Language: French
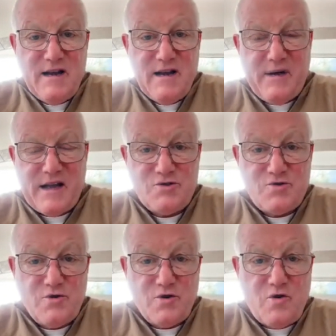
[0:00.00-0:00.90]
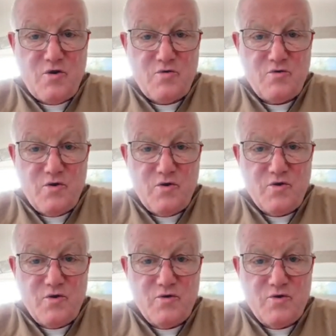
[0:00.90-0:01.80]
Les paresseux
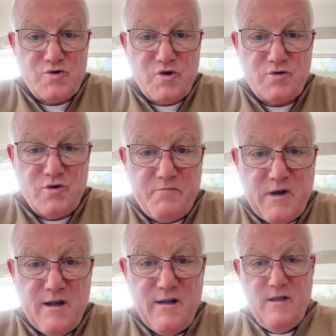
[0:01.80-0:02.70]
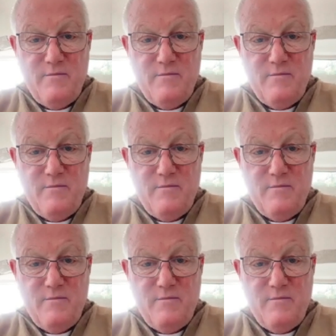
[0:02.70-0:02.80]
ne sortent pas